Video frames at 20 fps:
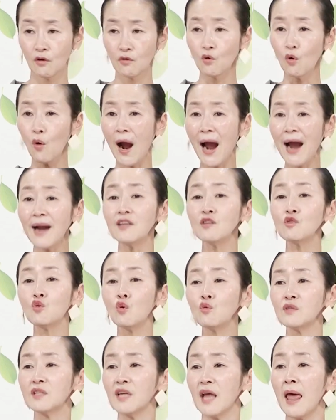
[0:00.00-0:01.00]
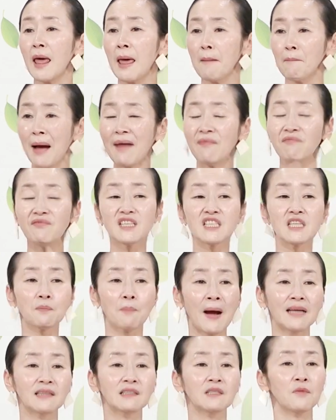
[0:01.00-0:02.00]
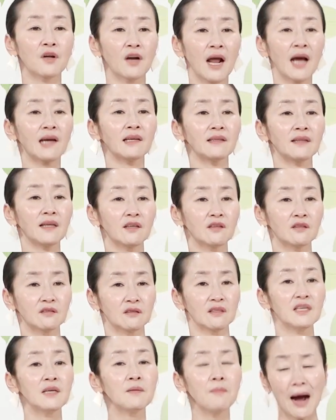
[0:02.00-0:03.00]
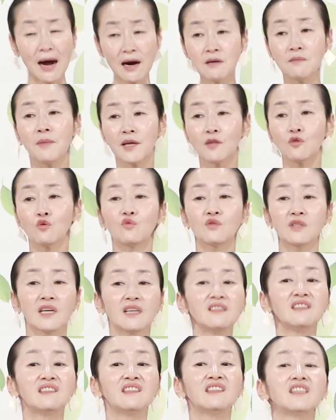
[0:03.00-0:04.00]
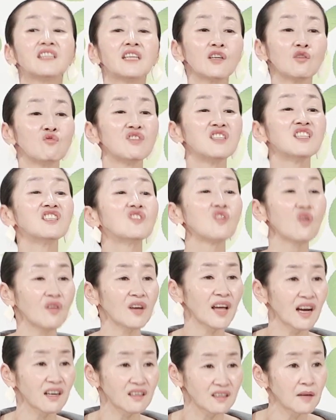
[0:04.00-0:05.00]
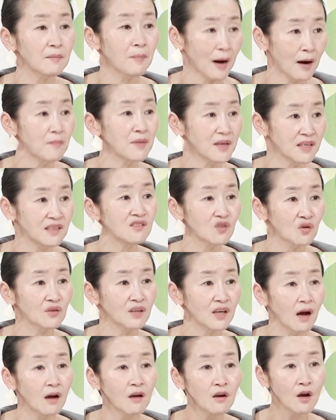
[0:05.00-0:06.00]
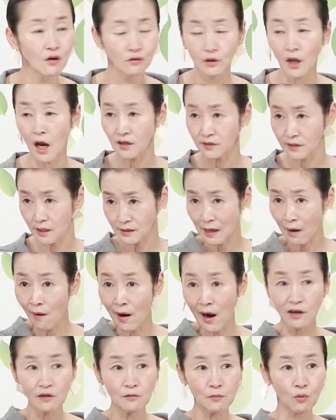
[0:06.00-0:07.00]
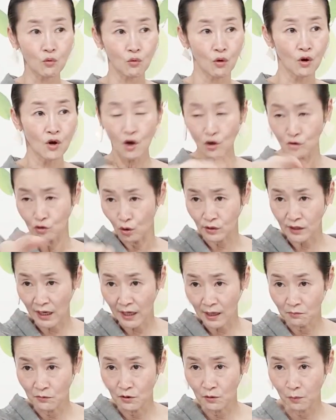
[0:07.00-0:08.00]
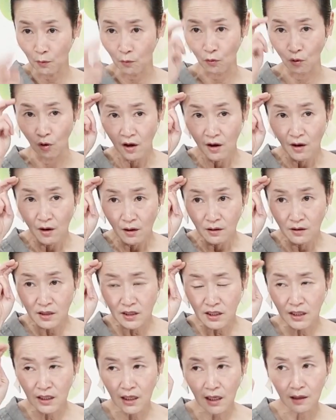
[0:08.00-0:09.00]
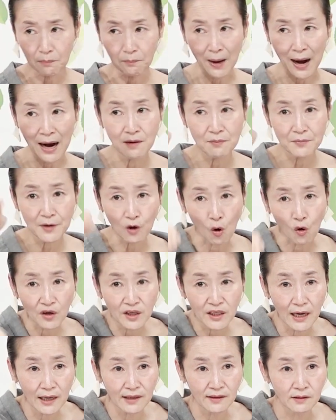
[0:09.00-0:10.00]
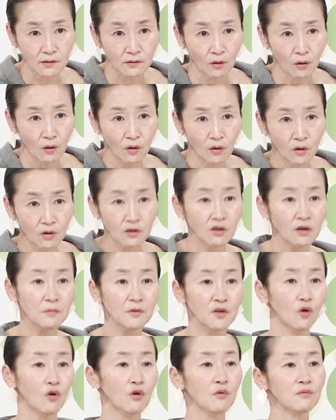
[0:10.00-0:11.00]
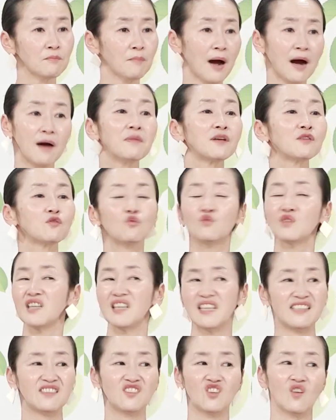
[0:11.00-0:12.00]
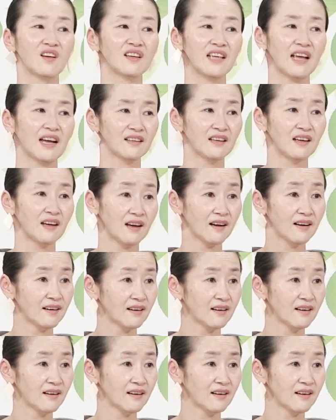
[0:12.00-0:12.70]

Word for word: 요 하는 존재 반드시 받으면 하게 돼 있거든. 이 마음의 존재를 느끼고 인정해야 그게 마음의 인정이야. 근데 항상 상황을 보고 저 사람을 보고 의식이 마음이 거기가 있어. 그러면 여러분 마음의 존재를 인정한 게 아니야.